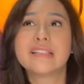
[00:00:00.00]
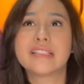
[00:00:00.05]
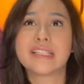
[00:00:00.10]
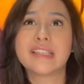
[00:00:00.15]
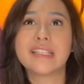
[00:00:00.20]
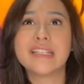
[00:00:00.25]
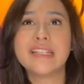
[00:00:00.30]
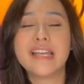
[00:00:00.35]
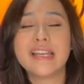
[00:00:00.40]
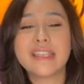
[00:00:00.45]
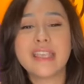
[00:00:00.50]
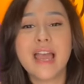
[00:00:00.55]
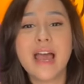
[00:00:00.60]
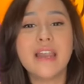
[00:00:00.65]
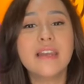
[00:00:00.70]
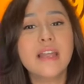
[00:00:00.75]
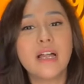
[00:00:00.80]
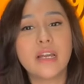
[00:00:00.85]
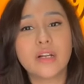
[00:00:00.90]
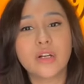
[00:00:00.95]

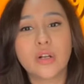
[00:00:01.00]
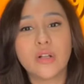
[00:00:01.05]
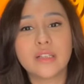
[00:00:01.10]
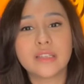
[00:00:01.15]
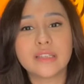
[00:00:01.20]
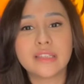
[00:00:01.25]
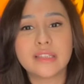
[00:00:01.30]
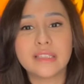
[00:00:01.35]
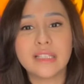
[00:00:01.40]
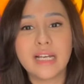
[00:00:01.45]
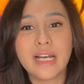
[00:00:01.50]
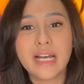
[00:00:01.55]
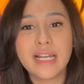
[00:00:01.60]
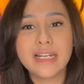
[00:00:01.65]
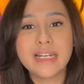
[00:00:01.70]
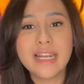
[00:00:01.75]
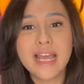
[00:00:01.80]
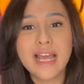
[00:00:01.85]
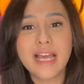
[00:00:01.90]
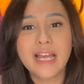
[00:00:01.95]
setidaknya ada 0
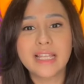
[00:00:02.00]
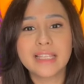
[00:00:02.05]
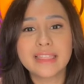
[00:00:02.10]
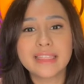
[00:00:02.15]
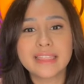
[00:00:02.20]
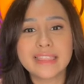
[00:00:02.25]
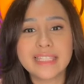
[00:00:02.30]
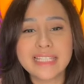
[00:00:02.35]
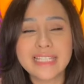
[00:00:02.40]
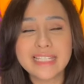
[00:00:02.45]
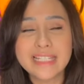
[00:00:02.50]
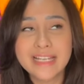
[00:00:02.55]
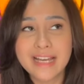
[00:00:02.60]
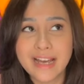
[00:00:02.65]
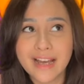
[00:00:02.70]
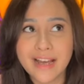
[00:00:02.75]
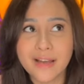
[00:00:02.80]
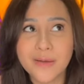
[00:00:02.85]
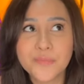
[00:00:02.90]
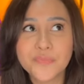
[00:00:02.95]
ada
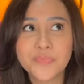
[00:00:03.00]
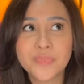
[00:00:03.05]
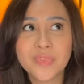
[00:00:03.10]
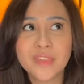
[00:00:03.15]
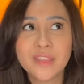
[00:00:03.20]
tiga